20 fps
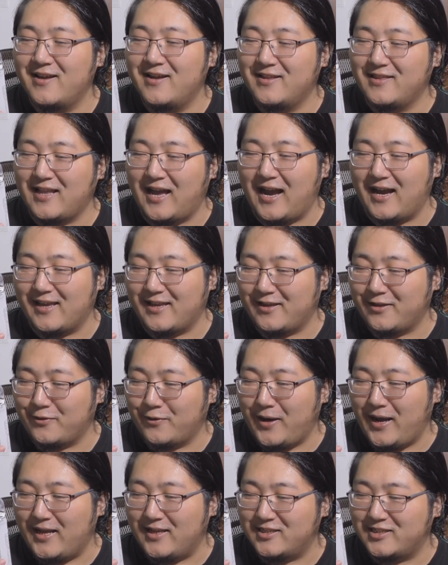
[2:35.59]
那一
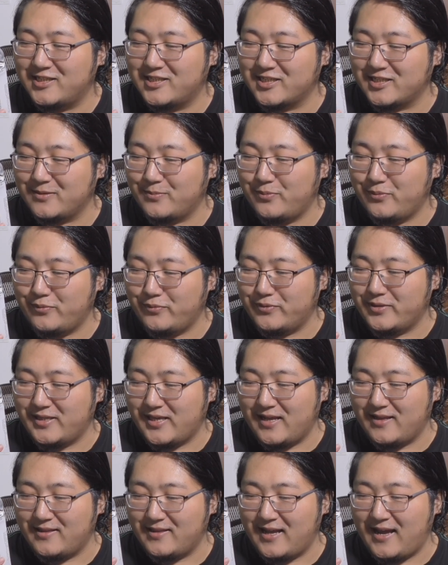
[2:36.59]
段质朴、
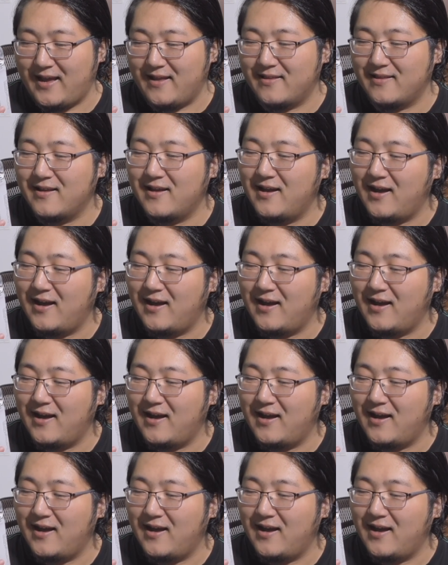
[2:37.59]
简单、